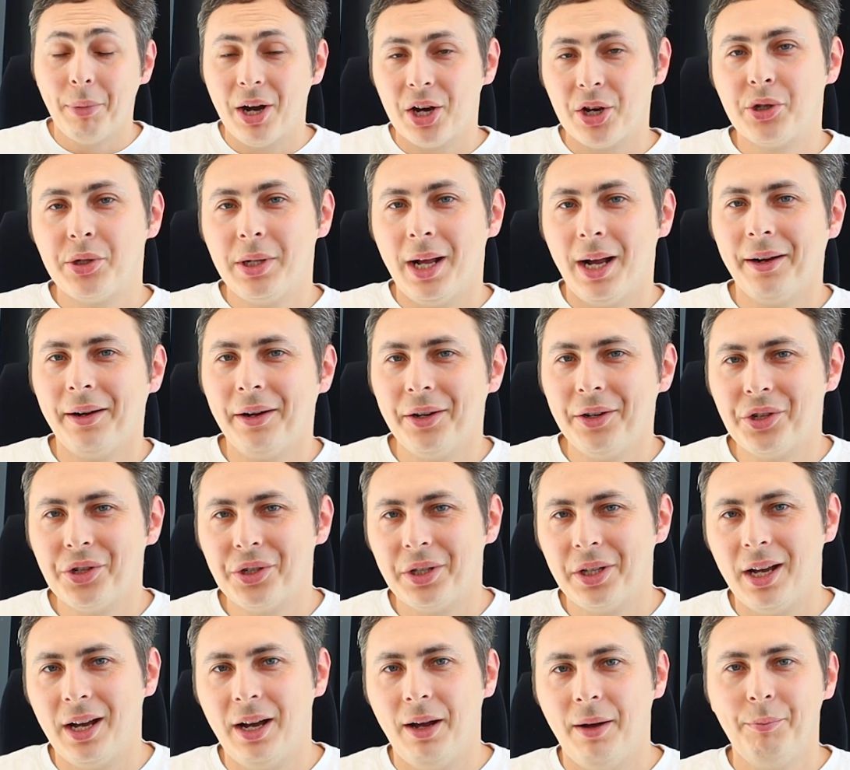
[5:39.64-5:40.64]

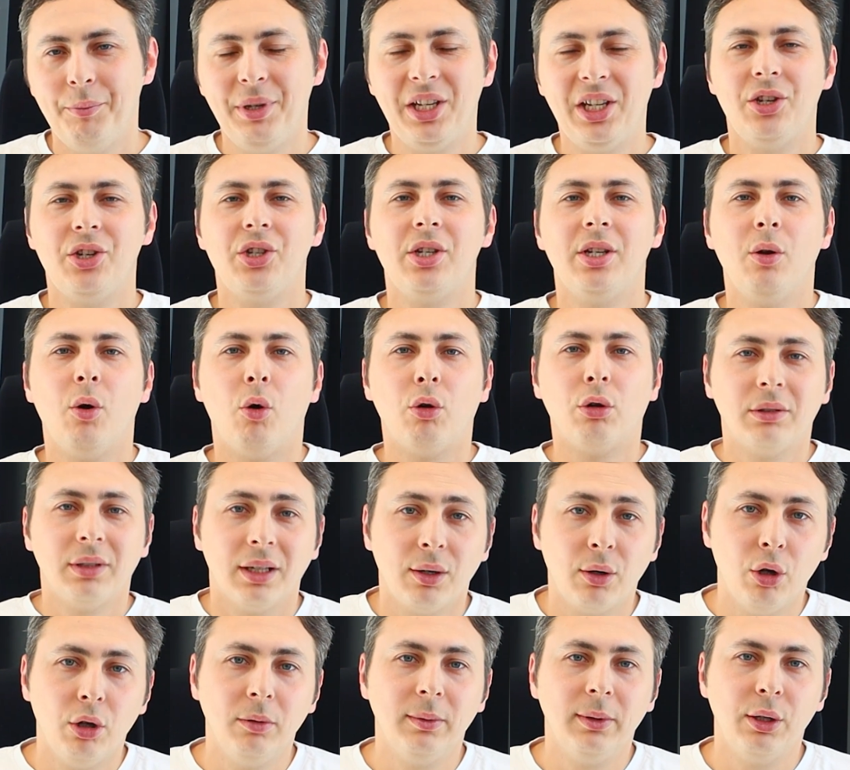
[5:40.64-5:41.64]
başlangıçta bir kişiyle
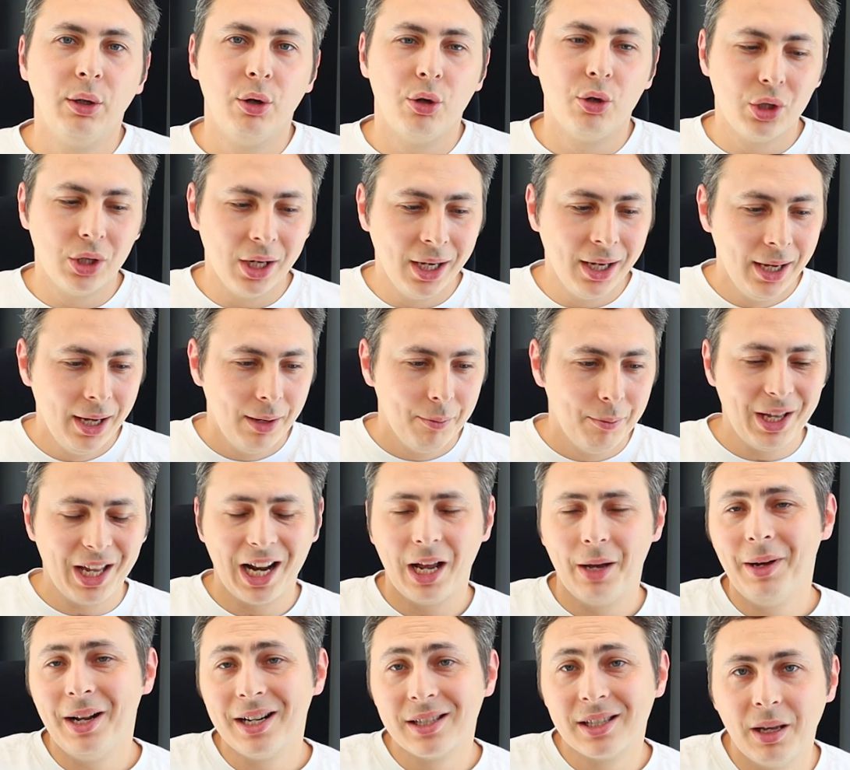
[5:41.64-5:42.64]
ortak olmadan önce
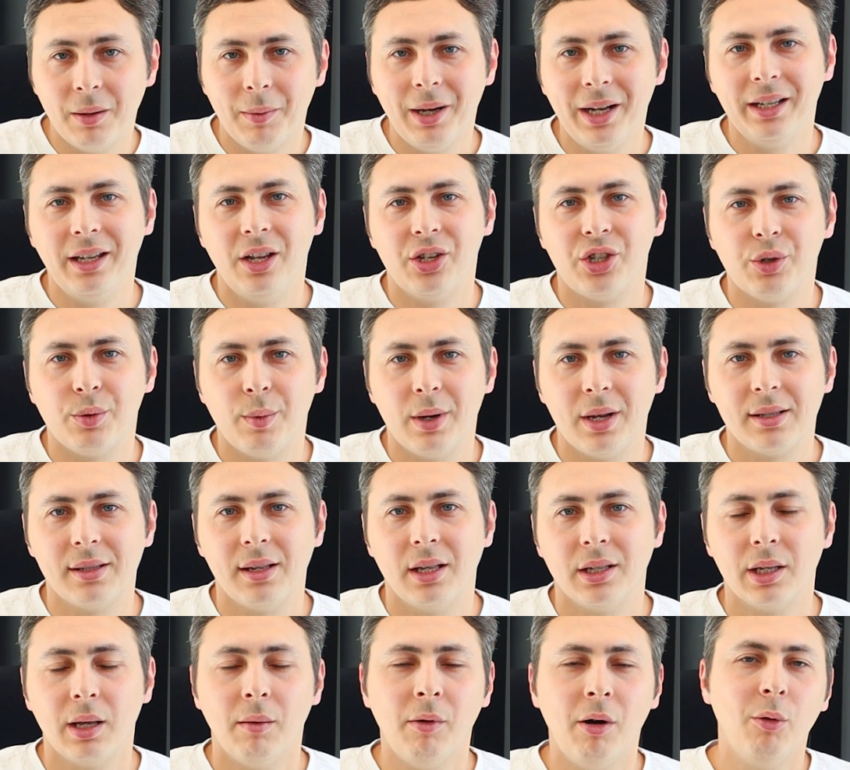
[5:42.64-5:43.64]
beraber zaman
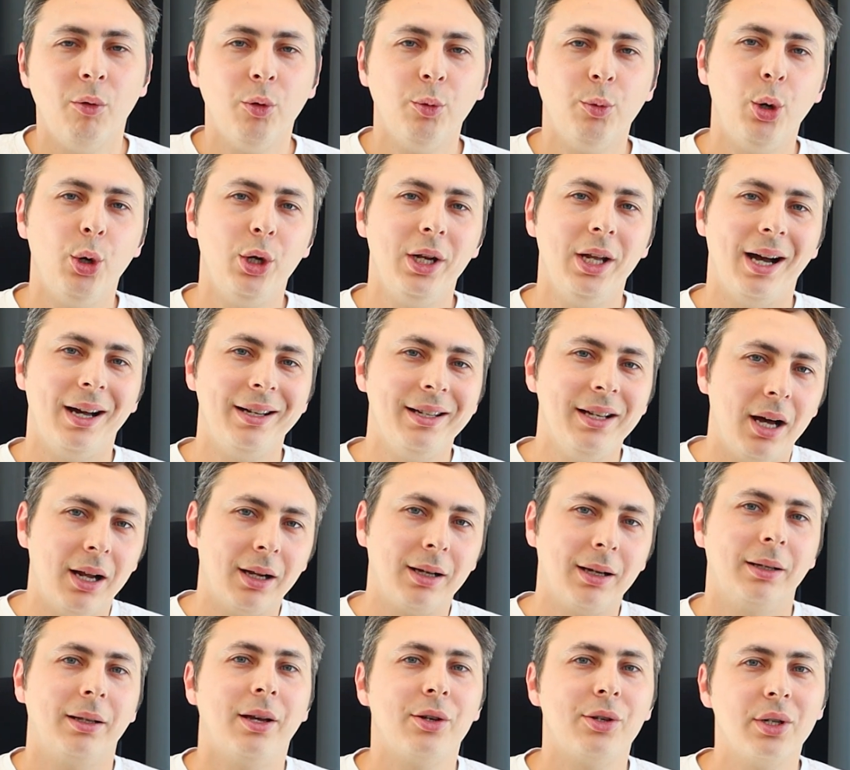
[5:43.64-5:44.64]
geçirmeniz lazım. Ama bu böyle hani
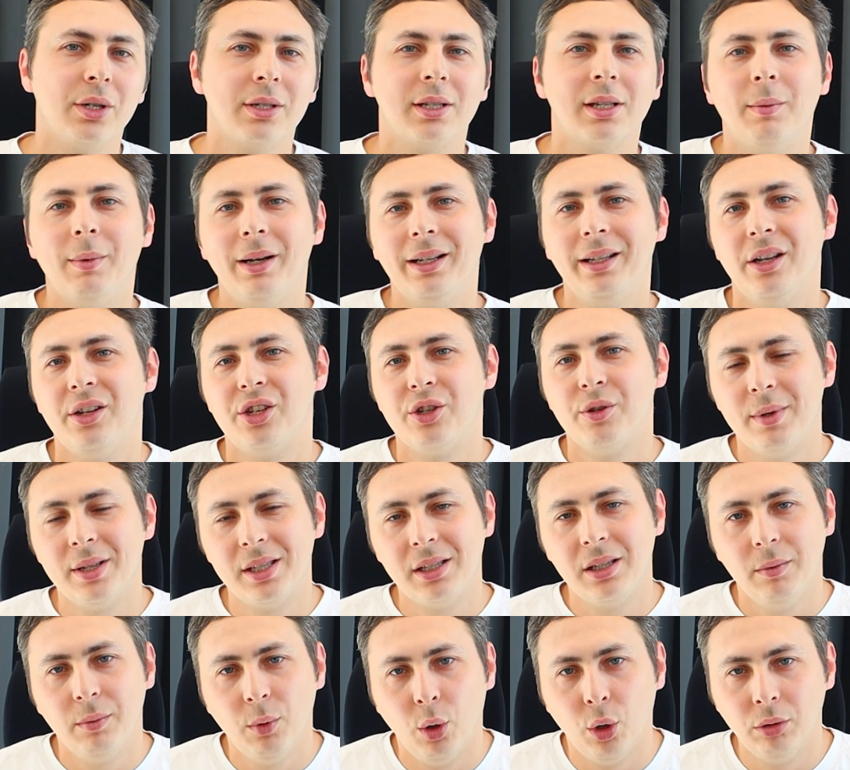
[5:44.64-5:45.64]
arkadaşlık zaman
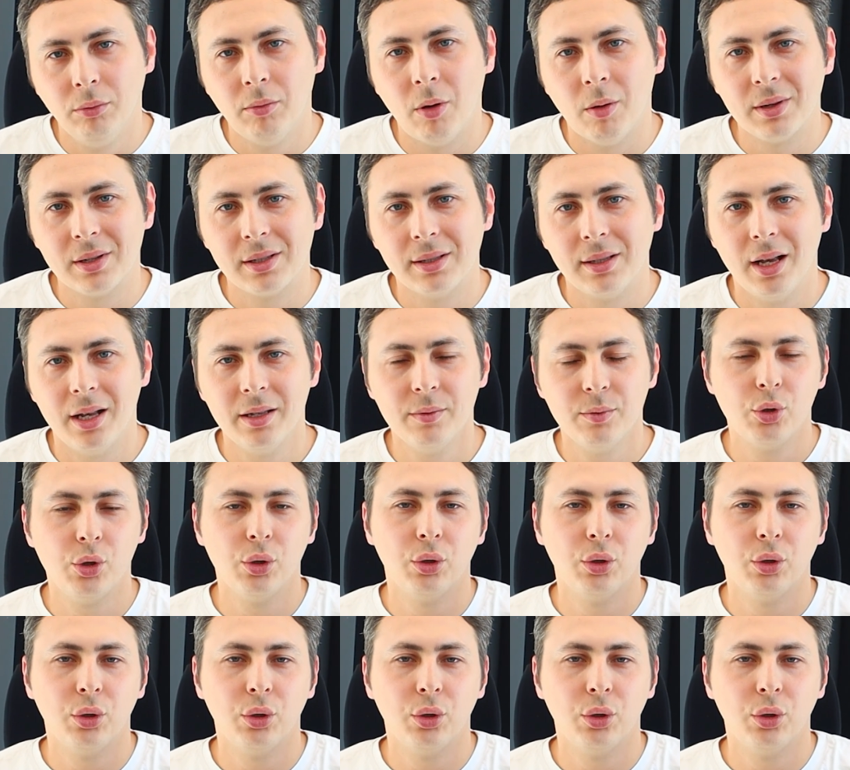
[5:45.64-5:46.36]
geçirmesi gibi olmaması lazım.